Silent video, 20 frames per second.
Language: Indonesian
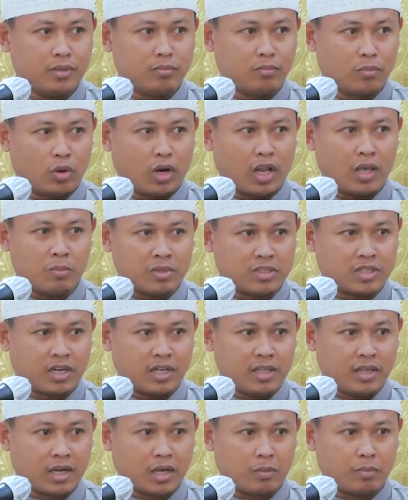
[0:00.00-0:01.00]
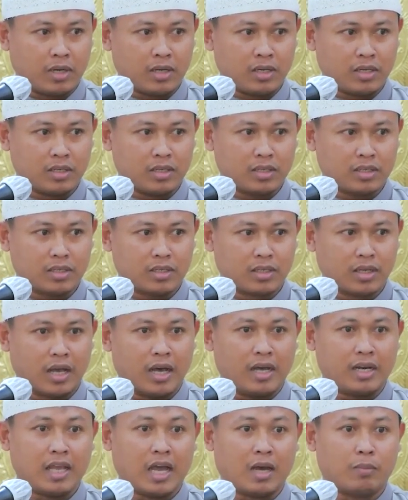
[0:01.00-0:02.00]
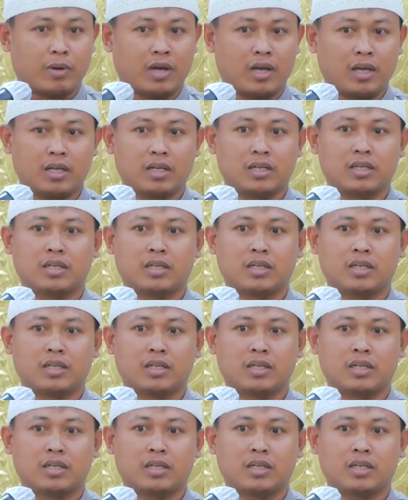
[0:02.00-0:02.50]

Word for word: Mulai mencarinya kapan? Hari apa?